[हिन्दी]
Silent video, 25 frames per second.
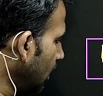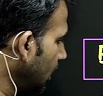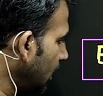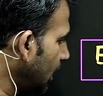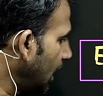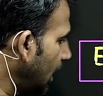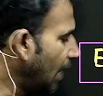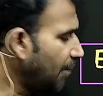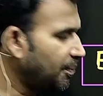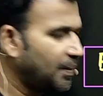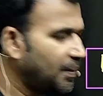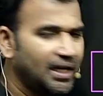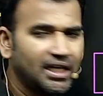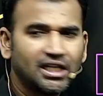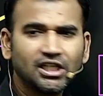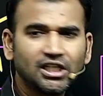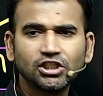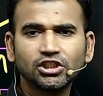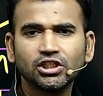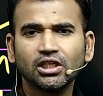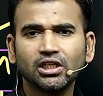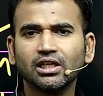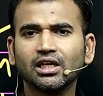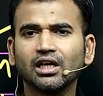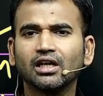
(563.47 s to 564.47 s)

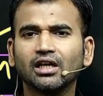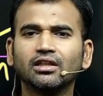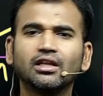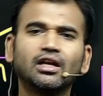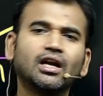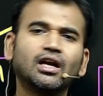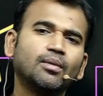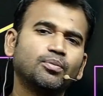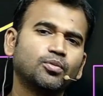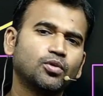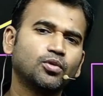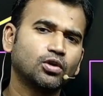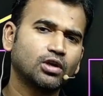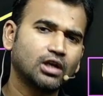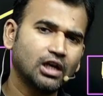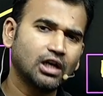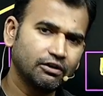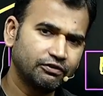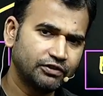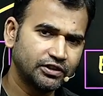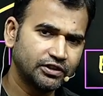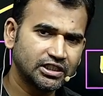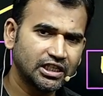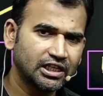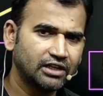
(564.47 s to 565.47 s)
एप्लीकेशन के अंदर आपको काफ़ी
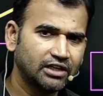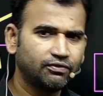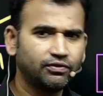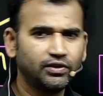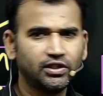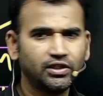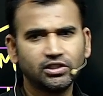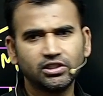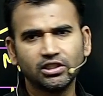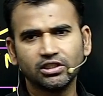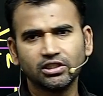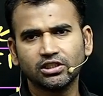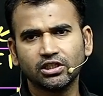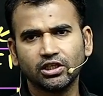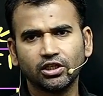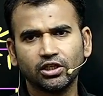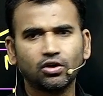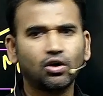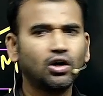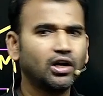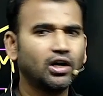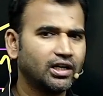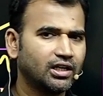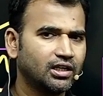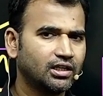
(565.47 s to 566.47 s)
सारे फीचर्स
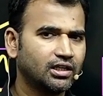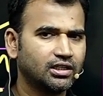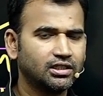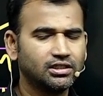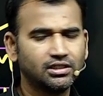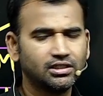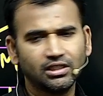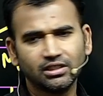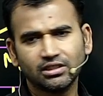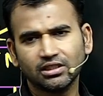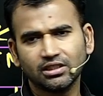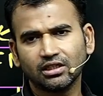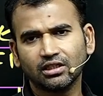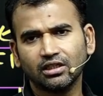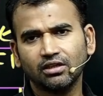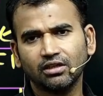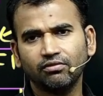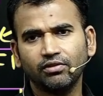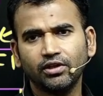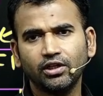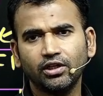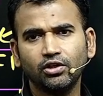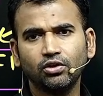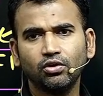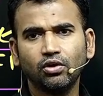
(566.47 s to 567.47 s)
रिकॉर्ड करके देख सकते हैं
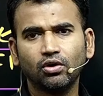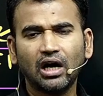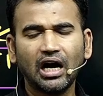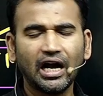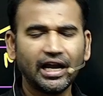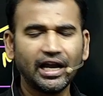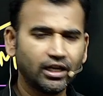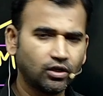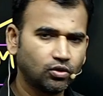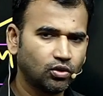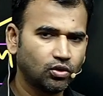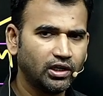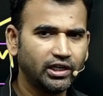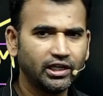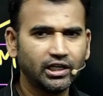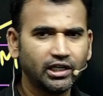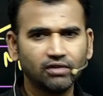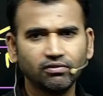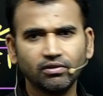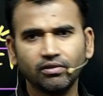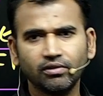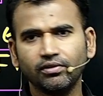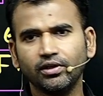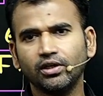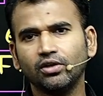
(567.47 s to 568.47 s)
वीडियो हाई क्वालिटी में
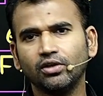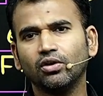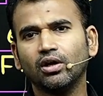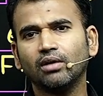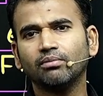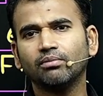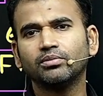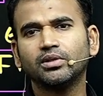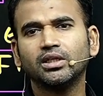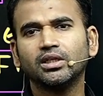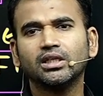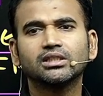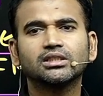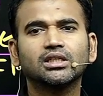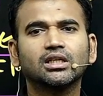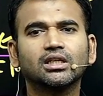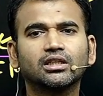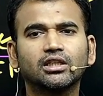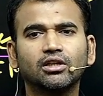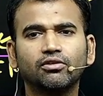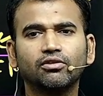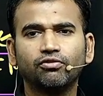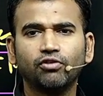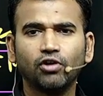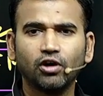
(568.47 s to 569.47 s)
वीडियो आप देख सकते हैं
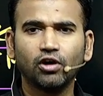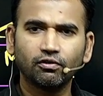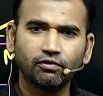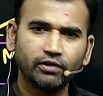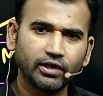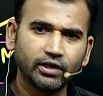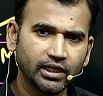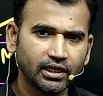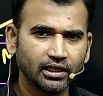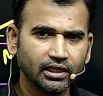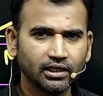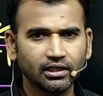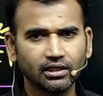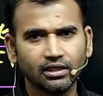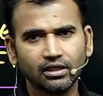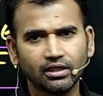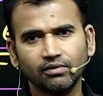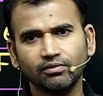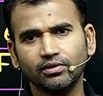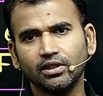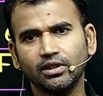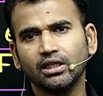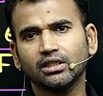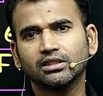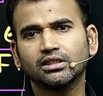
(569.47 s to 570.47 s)
फॉरवर्डिंग करके भी
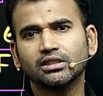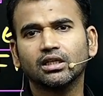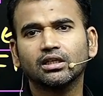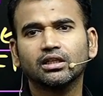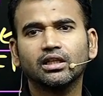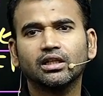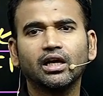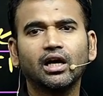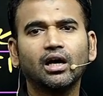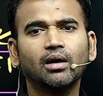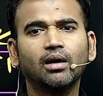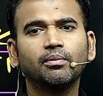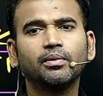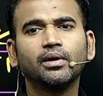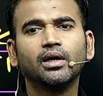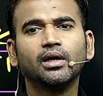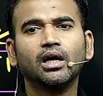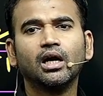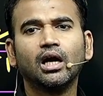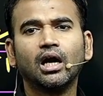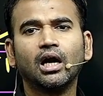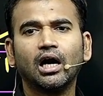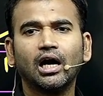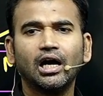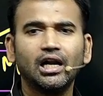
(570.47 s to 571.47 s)
देख सकते हैं आप
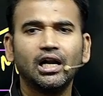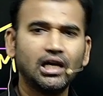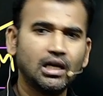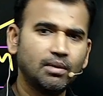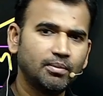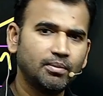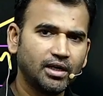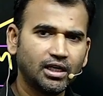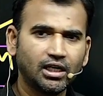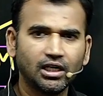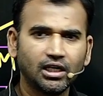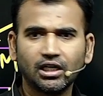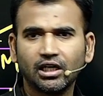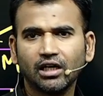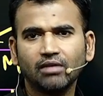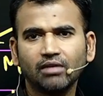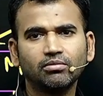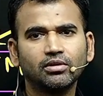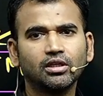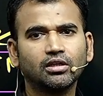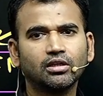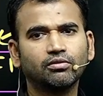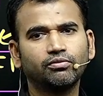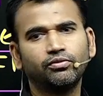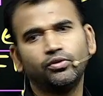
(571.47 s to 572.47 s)
अनलिमिटेड टाइम तक
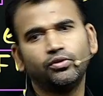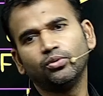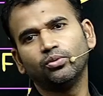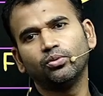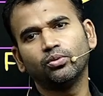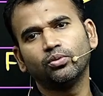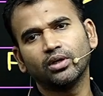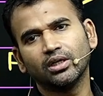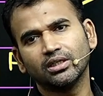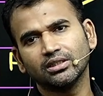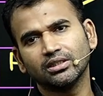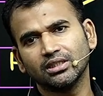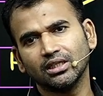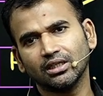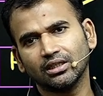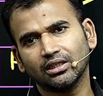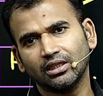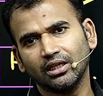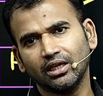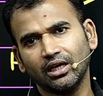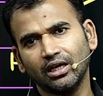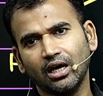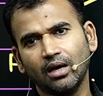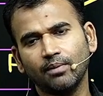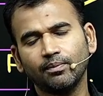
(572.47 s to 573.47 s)
व्यू कर सकते हैं
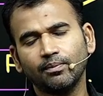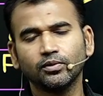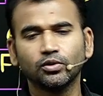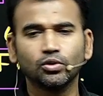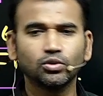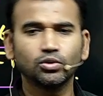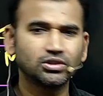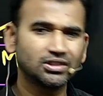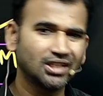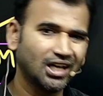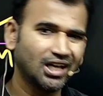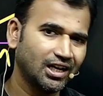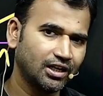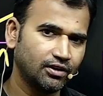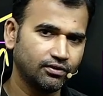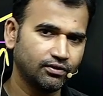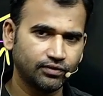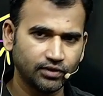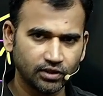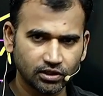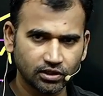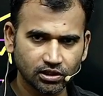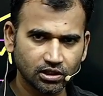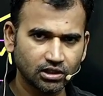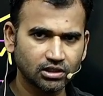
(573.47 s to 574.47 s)
आप तो सारे
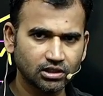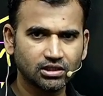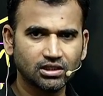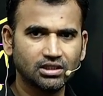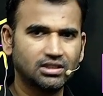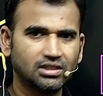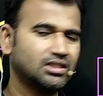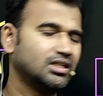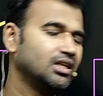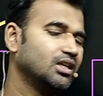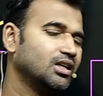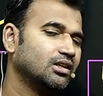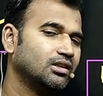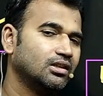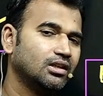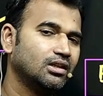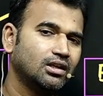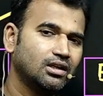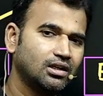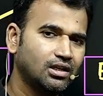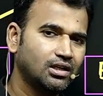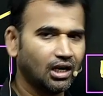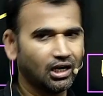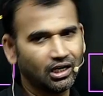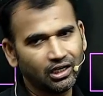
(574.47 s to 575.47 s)
फीचर्स इसके अंदर
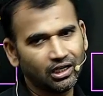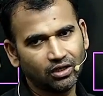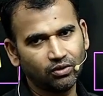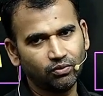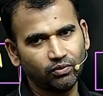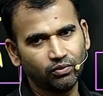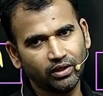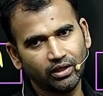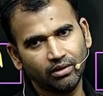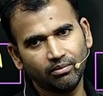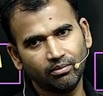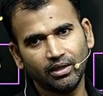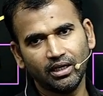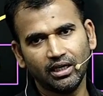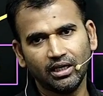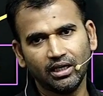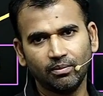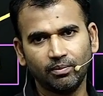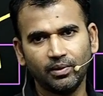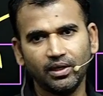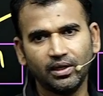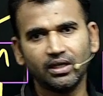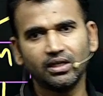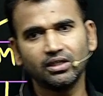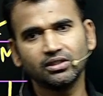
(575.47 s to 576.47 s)
डाले हुए हैं मैंने
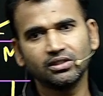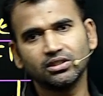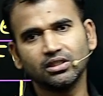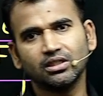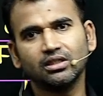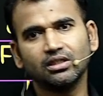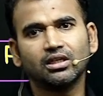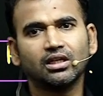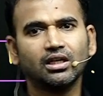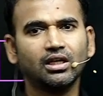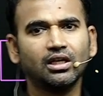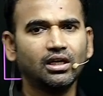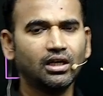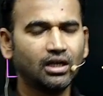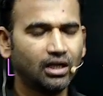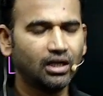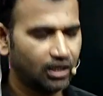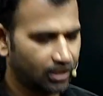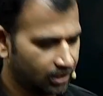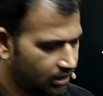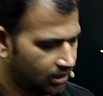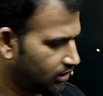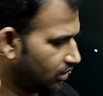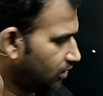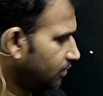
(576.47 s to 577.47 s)
एप्लीकेशन के
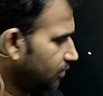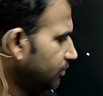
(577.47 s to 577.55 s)
अंदर